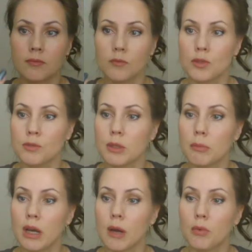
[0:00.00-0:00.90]
В общем-то,
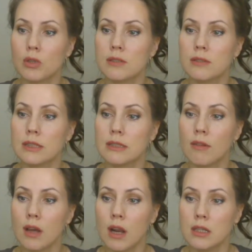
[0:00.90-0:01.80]
пока пользовалась
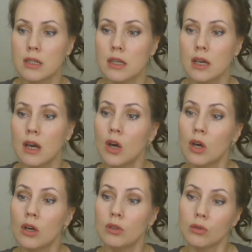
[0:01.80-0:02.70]
два раза,
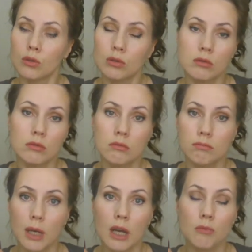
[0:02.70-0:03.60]
но
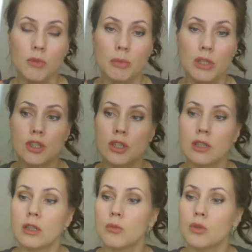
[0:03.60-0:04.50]
пока мне
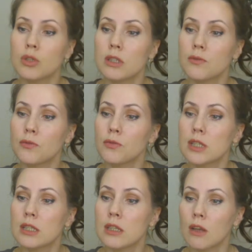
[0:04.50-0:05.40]
положительные эмоции. В
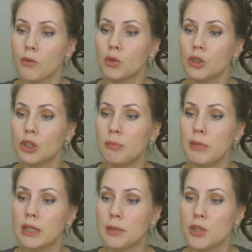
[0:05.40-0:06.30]
состав входит
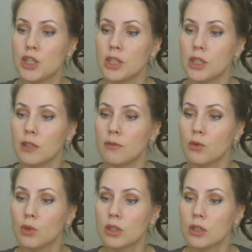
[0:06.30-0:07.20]
белый пчелиный
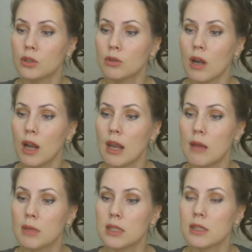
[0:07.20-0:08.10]
воск, натуральные
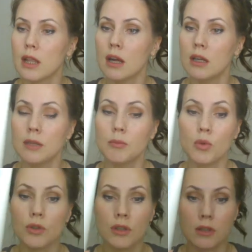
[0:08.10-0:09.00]
масла,
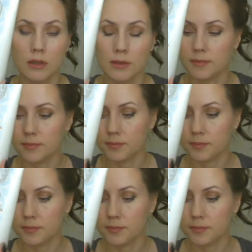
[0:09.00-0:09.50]
лимонник.